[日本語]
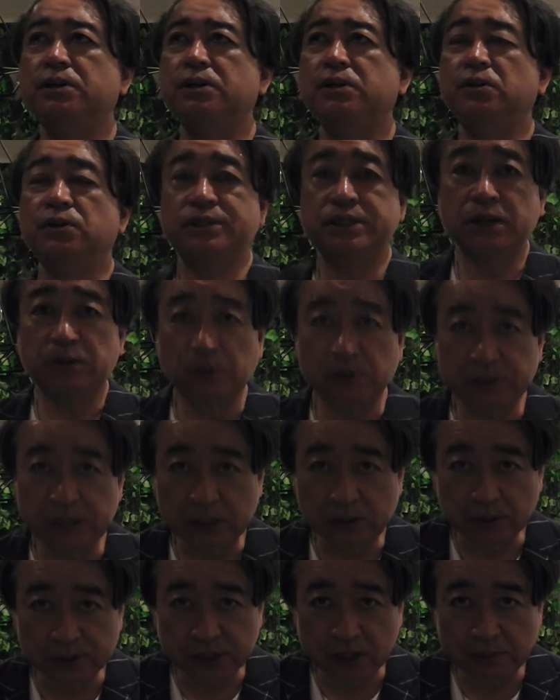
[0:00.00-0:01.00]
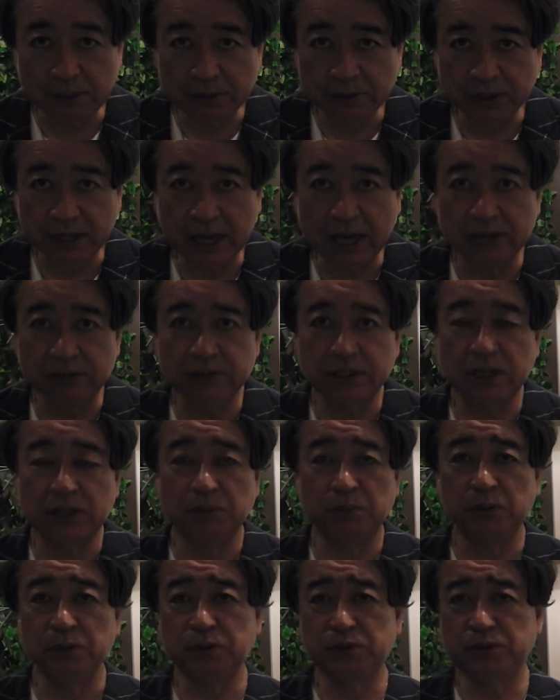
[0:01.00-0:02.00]
吉田康生投手がマウンドに上がるんだけ
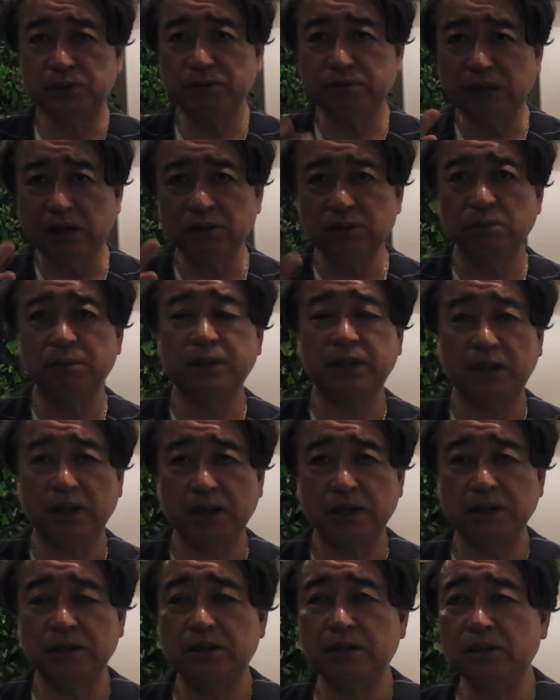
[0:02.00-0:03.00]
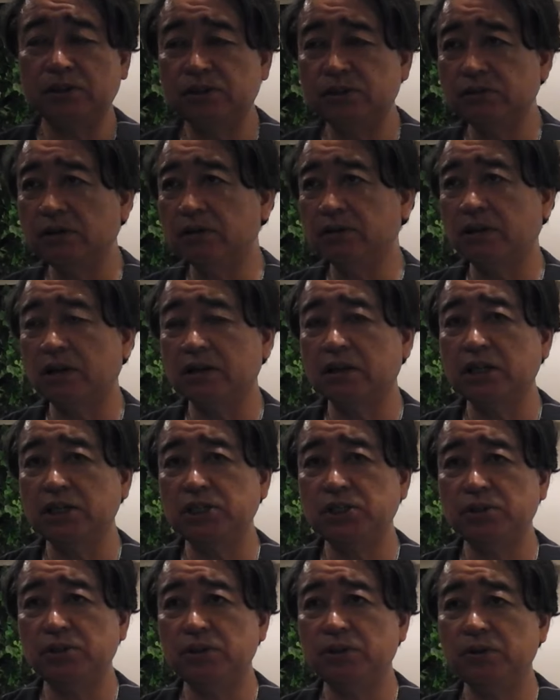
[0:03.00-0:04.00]
どもツーアウトまでね行ってツーアウトランナー
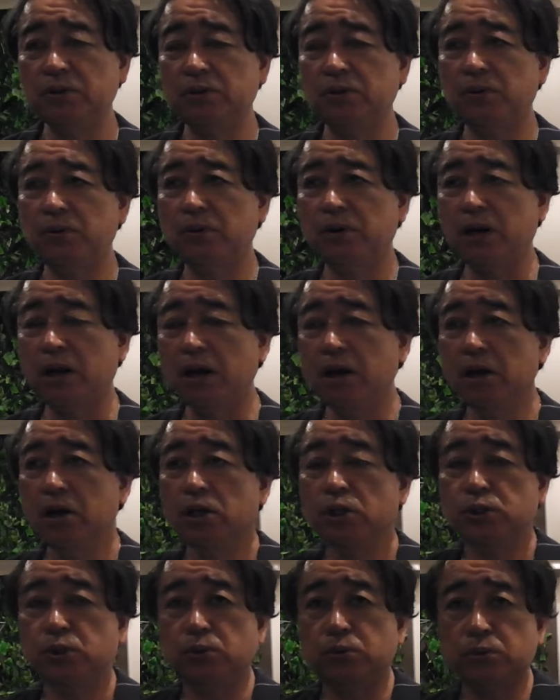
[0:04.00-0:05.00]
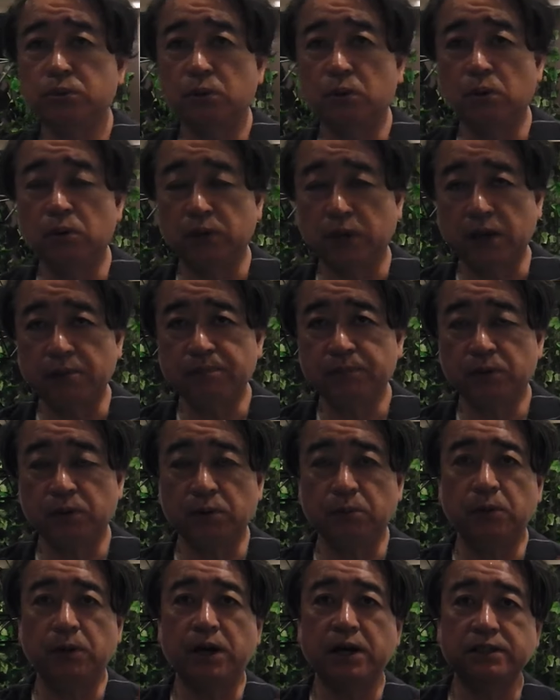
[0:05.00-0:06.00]
一塁というところからちょっとこうねこ
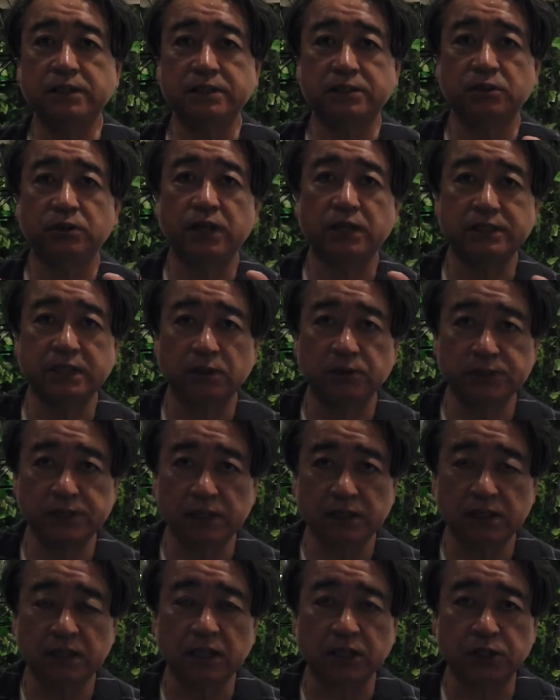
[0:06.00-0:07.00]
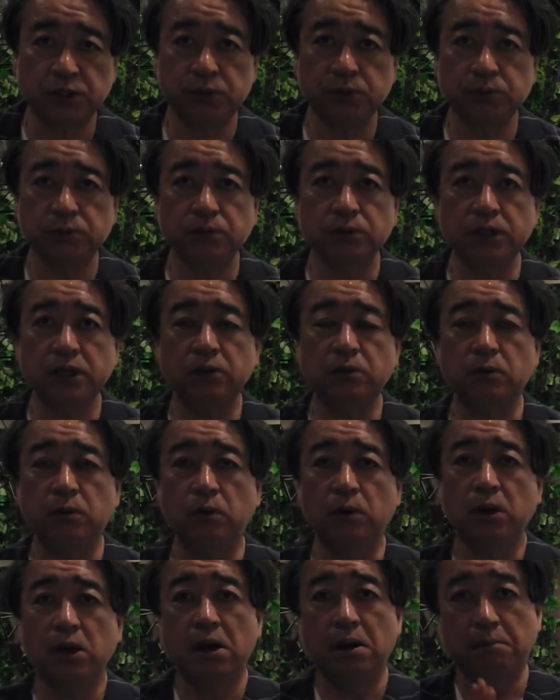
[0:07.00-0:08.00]
れも解説の田さんおっしゃってた急に
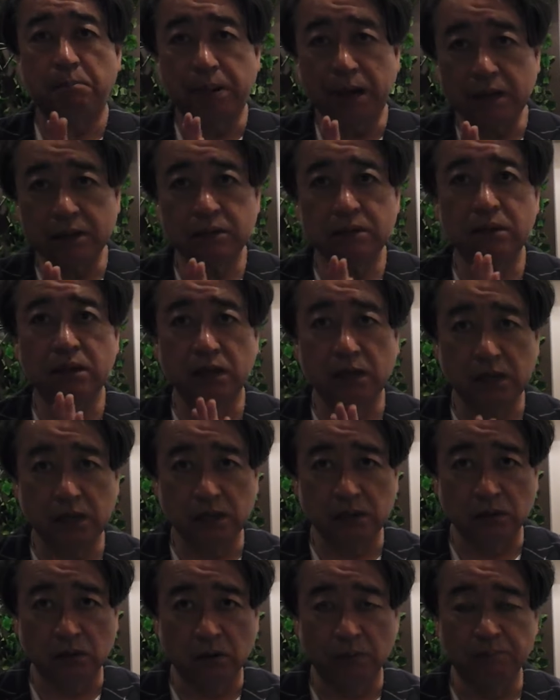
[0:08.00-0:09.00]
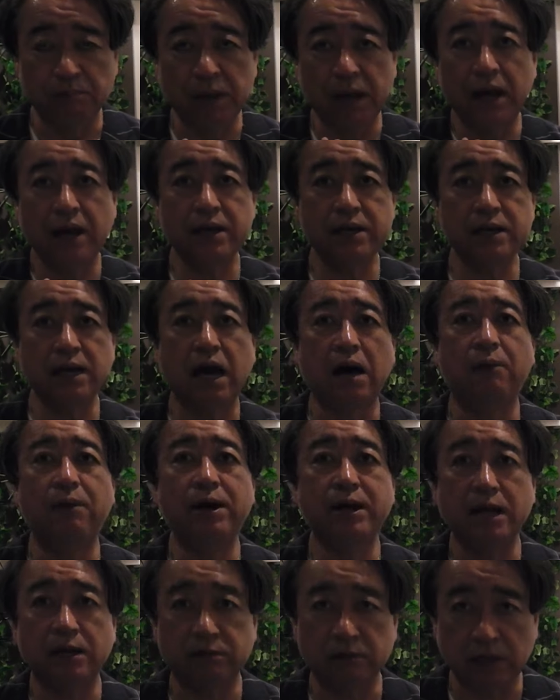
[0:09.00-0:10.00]
こうバッテリーの間合いが合
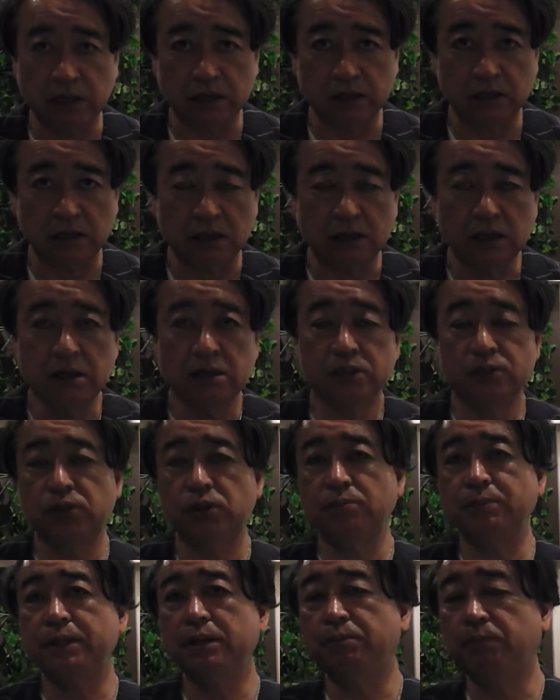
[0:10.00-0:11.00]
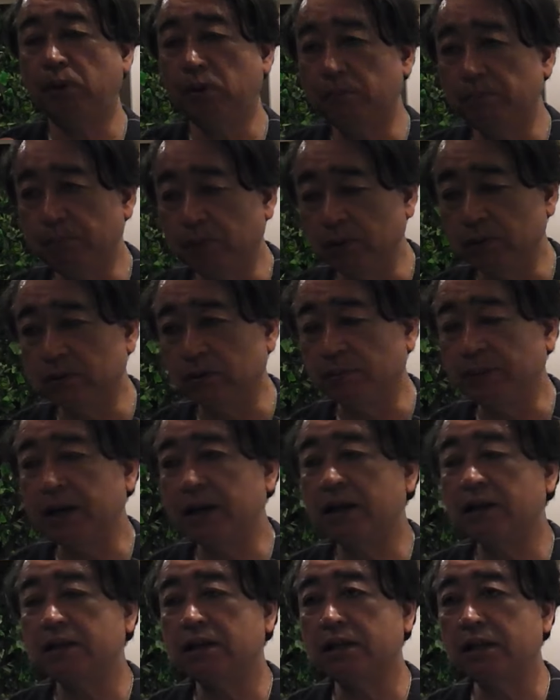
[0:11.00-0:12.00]
わなくなったそれまでポンポンと、まあ、
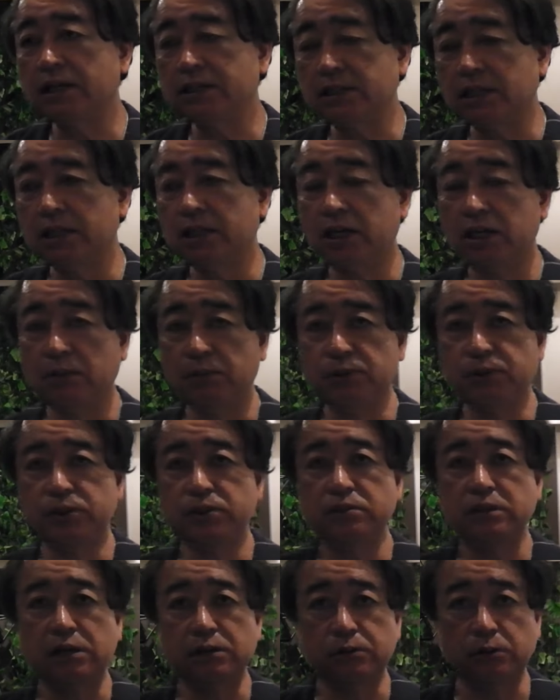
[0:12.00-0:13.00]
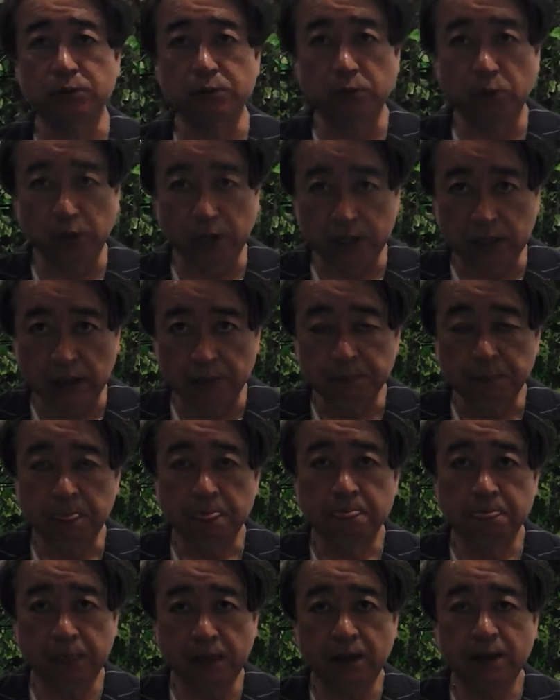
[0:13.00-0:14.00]
ランナー出したんだけどもツーアウトを取れた、
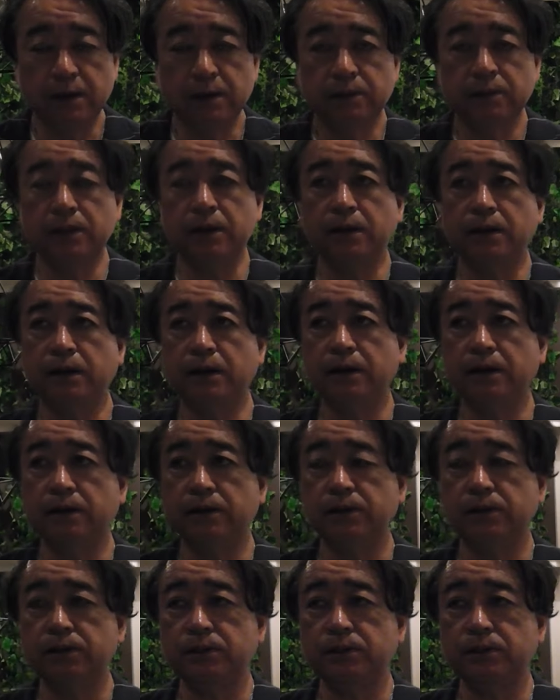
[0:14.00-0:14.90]
ね、で